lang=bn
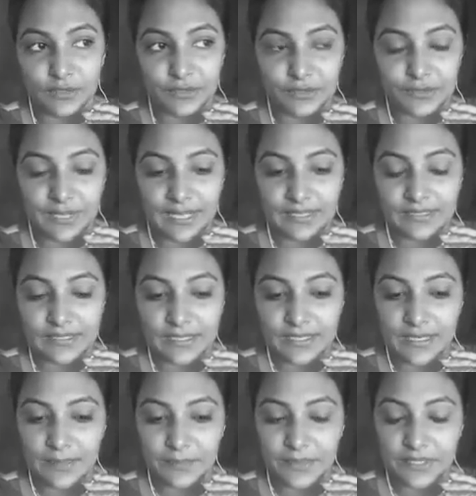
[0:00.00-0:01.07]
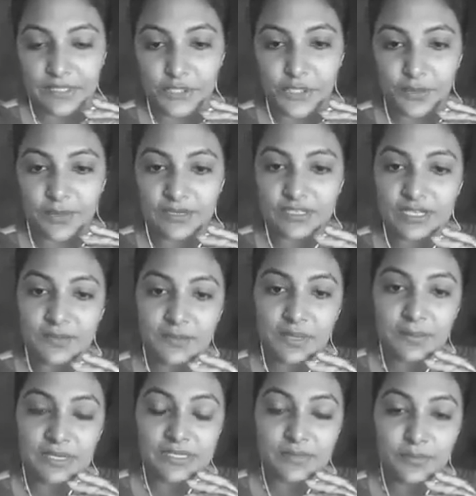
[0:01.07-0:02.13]
তো আজকে আপনাদের সবার সামনে
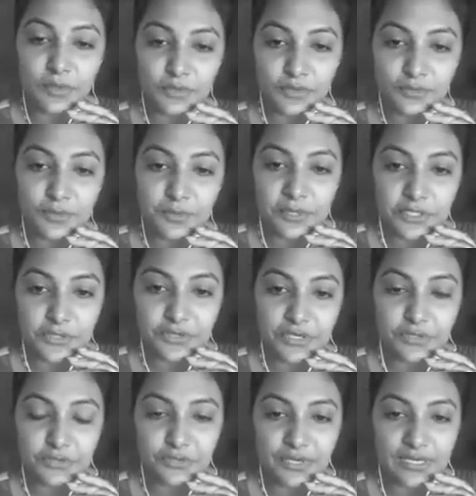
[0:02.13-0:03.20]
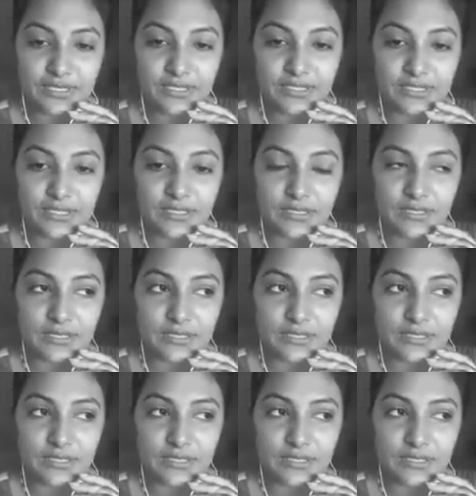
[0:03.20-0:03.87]
আমি একটা বক্তব্য পেশ করার জন্য আসছি